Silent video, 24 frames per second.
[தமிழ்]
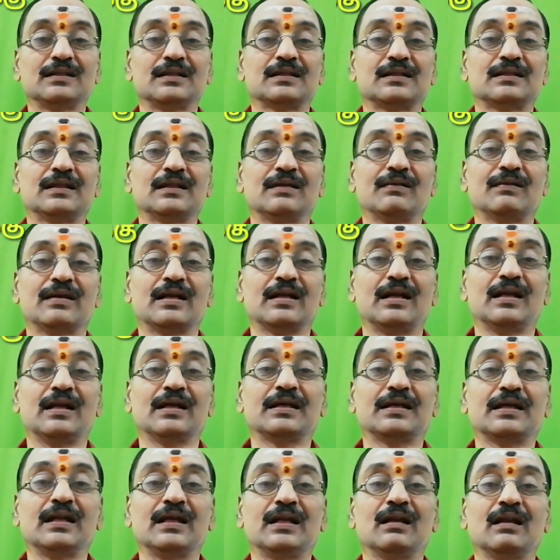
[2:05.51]

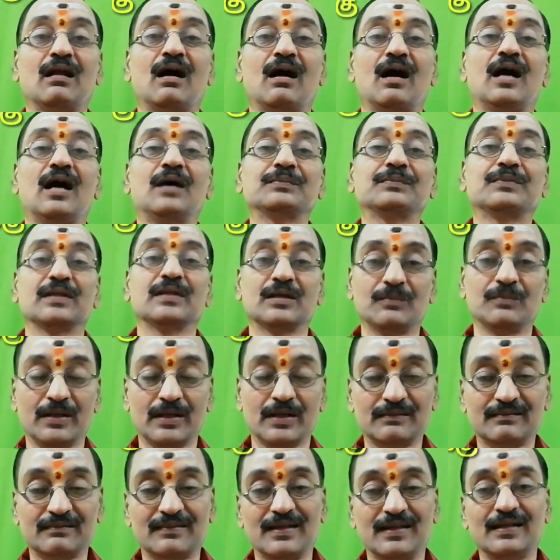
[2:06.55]
இருந்தவர்களுக்கெல்லாம்
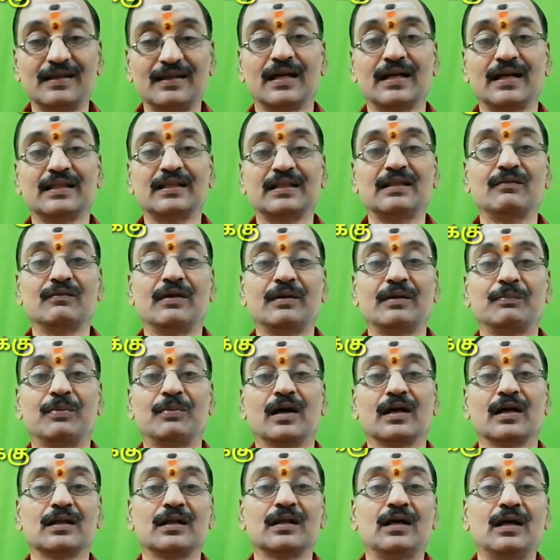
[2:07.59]
திருமணத்தை நடத்தி
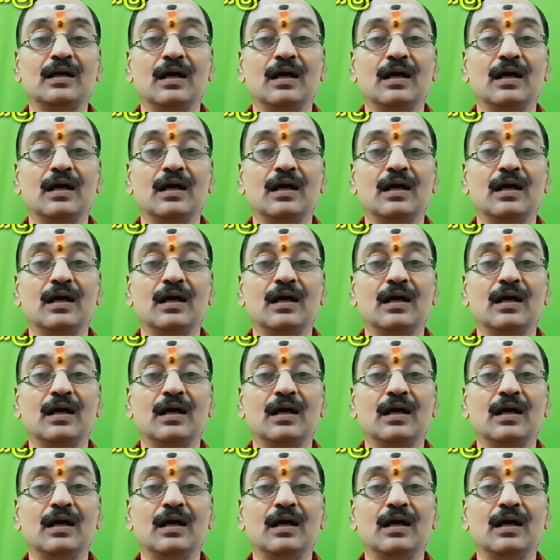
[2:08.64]
வைப்பார்